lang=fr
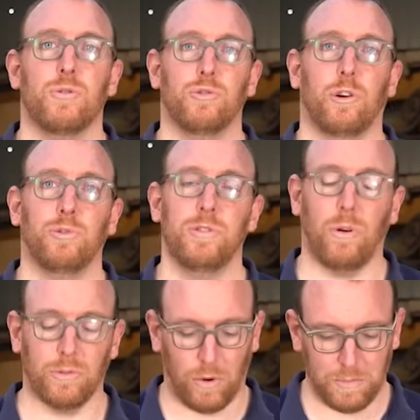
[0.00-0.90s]
Aujourd'hui, nous
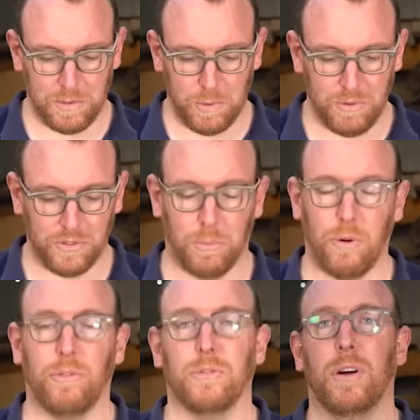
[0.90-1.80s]
rentrons un petit peu plus en
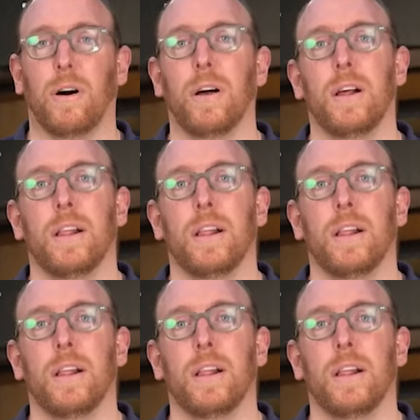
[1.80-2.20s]
profondeur